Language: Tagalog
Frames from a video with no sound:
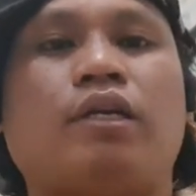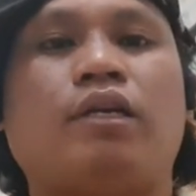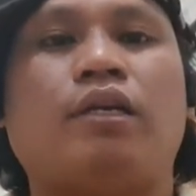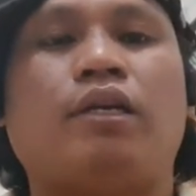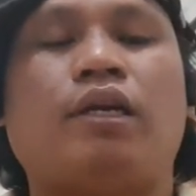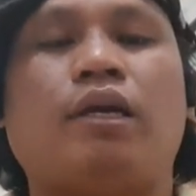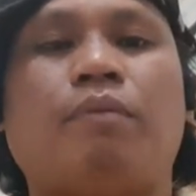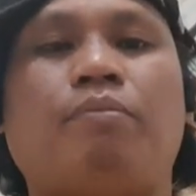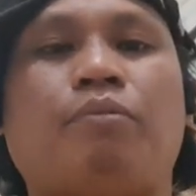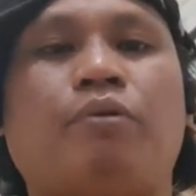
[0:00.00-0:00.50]

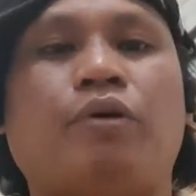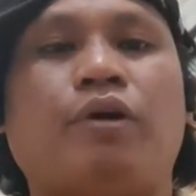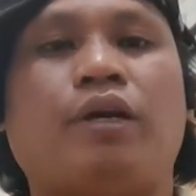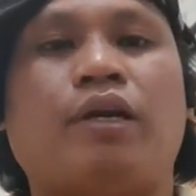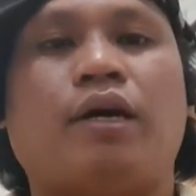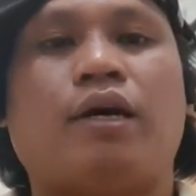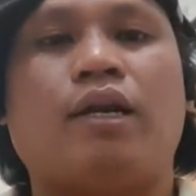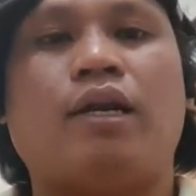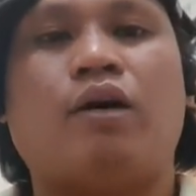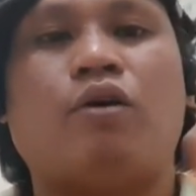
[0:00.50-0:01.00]
Hindi po
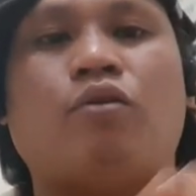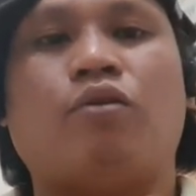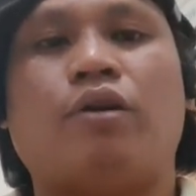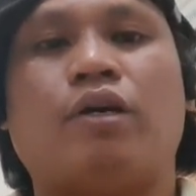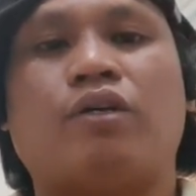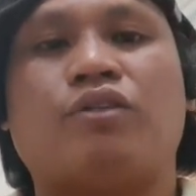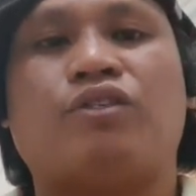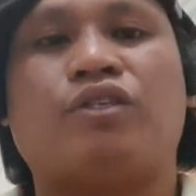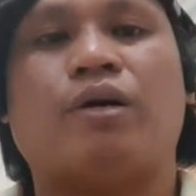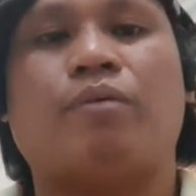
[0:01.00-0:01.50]
ina-allowed
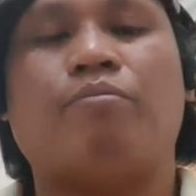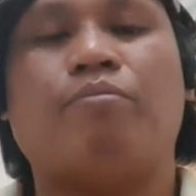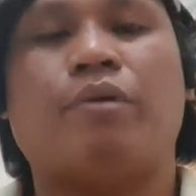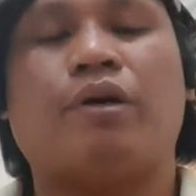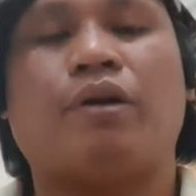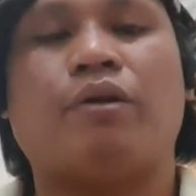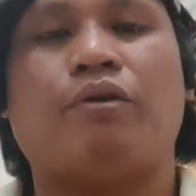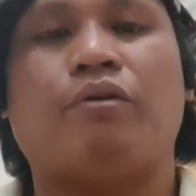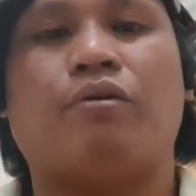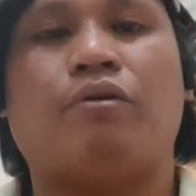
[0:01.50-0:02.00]
ng
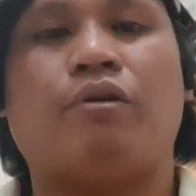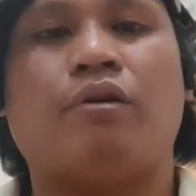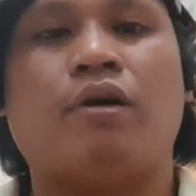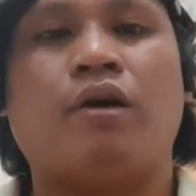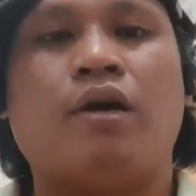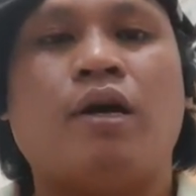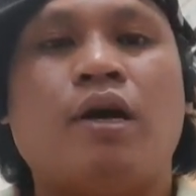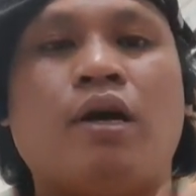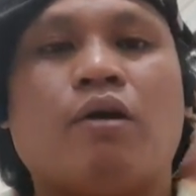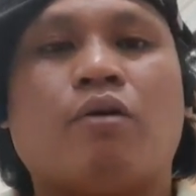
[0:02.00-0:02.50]
chamber yon
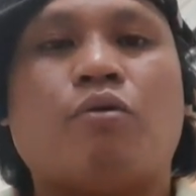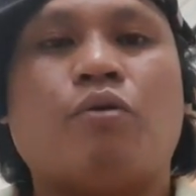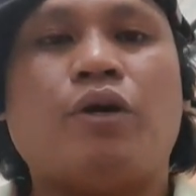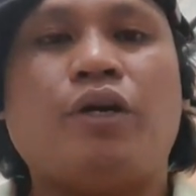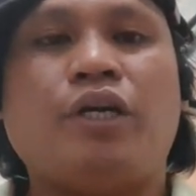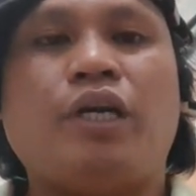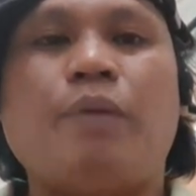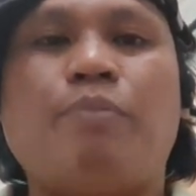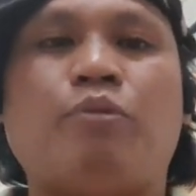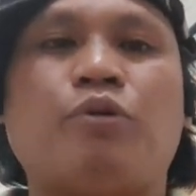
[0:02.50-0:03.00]
kung
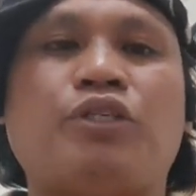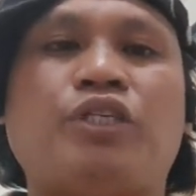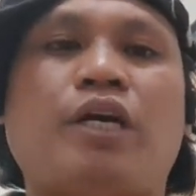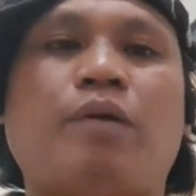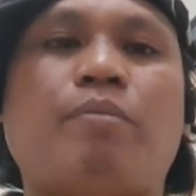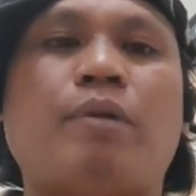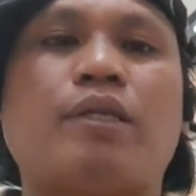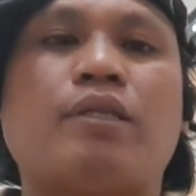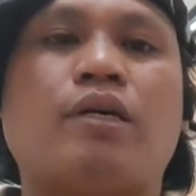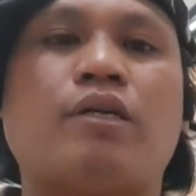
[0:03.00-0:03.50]
hindi po siya
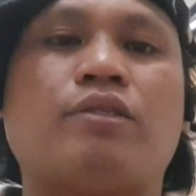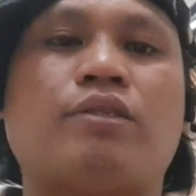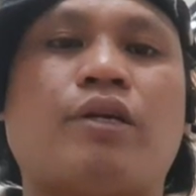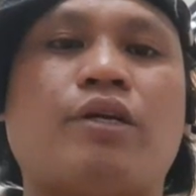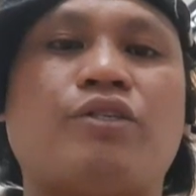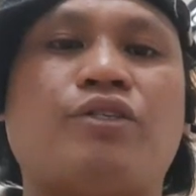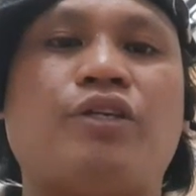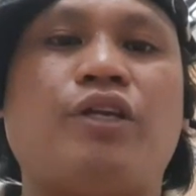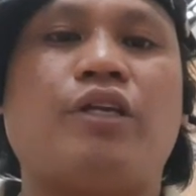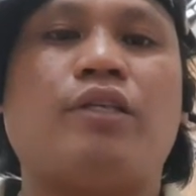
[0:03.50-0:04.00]

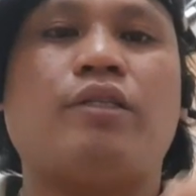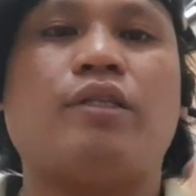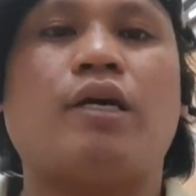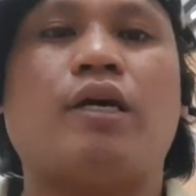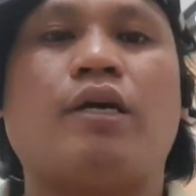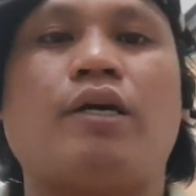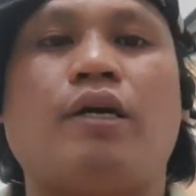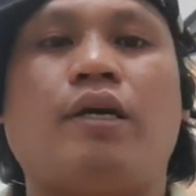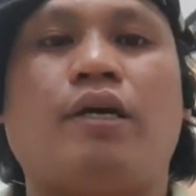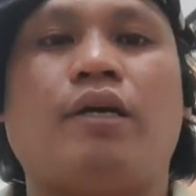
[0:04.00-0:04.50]
matatranslate
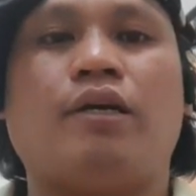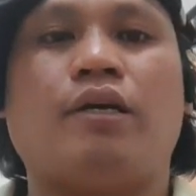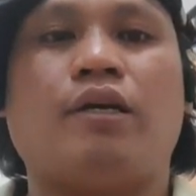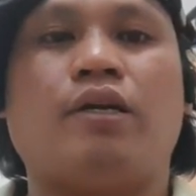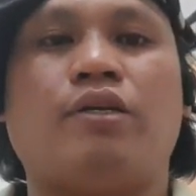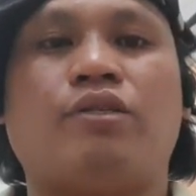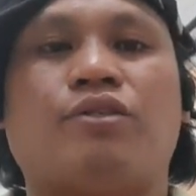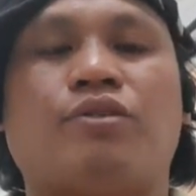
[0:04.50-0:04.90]
ng English.